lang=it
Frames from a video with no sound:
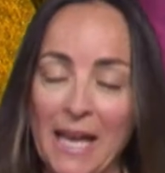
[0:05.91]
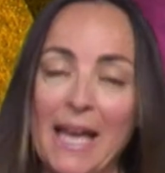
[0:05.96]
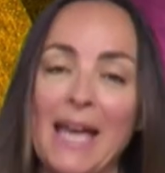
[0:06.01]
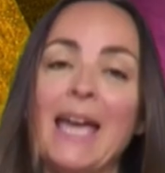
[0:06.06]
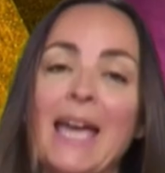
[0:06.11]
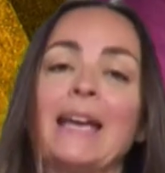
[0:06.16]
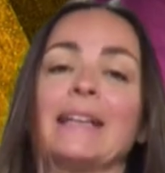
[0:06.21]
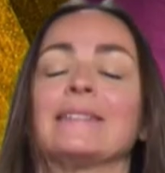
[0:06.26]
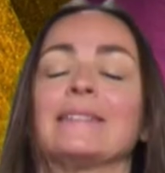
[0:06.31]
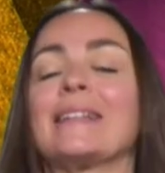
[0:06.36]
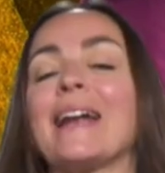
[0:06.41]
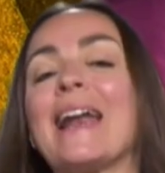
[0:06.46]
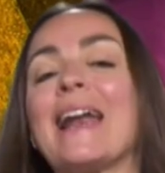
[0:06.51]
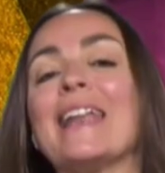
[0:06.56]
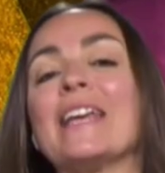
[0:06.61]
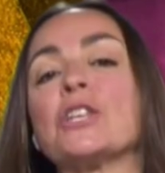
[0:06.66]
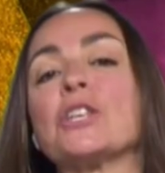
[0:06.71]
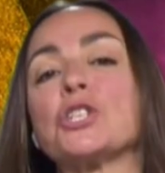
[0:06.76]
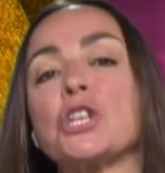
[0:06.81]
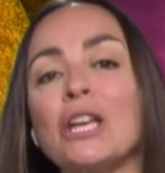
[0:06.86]
e tra
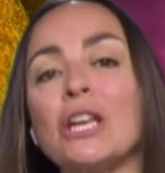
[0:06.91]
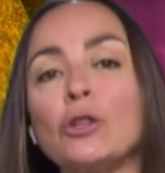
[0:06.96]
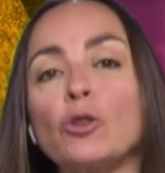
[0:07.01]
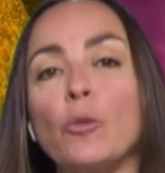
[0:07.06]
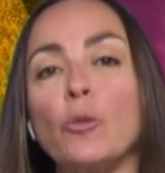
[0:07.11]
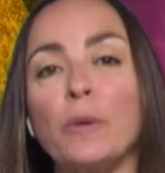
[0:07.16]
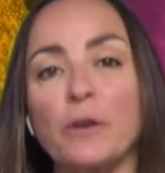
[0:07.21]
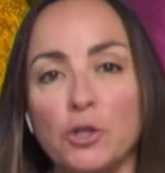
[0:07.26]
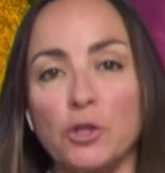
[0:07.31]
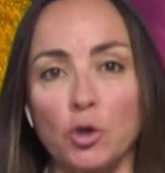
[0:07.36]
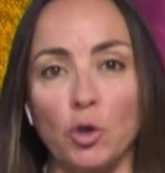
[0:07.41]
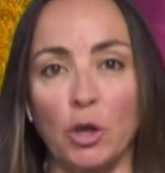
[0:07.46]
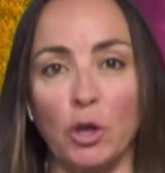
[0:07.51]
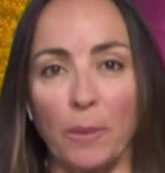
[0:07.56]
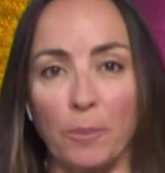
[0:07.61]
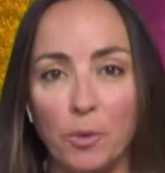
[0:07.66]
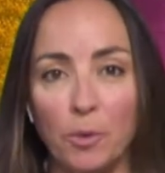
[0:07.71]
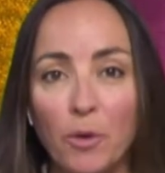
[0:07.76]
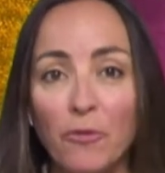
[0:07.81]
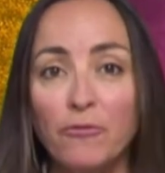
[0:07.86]
le 100
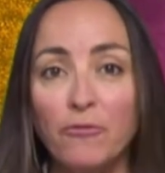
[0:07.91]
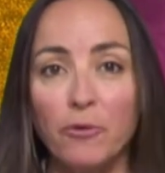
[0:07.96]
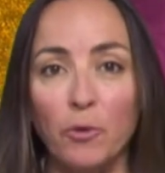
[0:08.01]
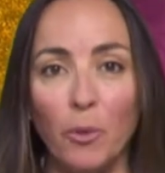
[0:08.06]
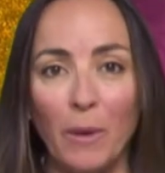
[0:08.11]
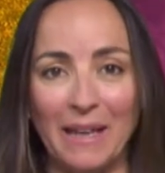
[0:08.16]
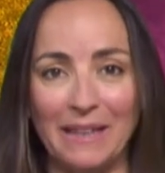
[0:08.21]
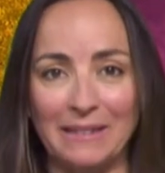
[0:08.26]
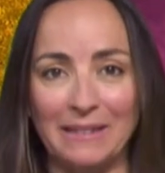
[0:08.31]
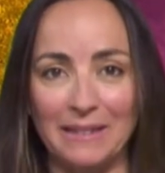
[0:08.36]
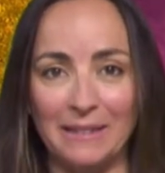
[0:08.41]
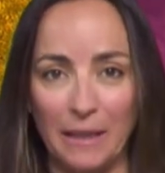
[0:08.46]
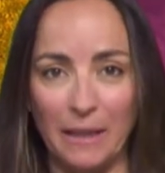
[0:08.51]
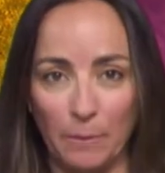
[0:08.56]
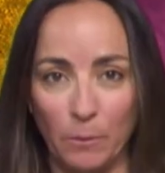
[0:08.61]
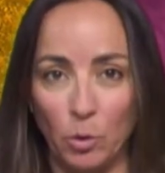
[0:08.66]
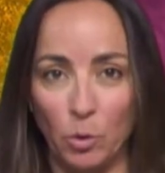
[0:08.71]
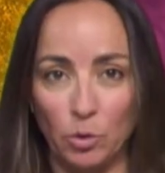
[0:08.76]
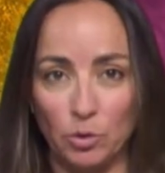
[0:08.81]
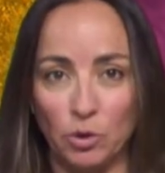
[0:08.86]
persone più influenti
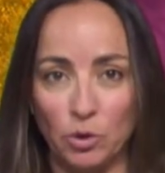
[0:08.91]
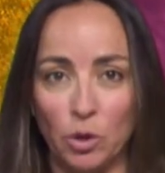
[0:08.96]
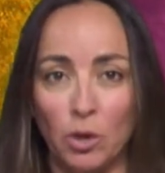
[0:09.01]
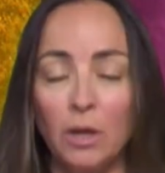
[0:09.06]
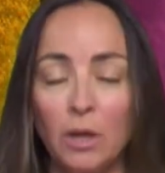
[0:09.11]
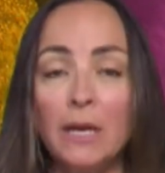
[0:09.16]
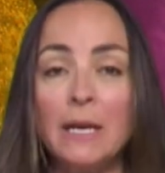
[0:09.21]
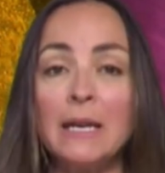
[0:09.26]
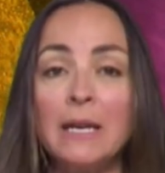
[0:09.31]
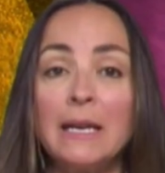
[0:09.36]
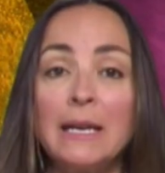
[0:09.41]
del mondo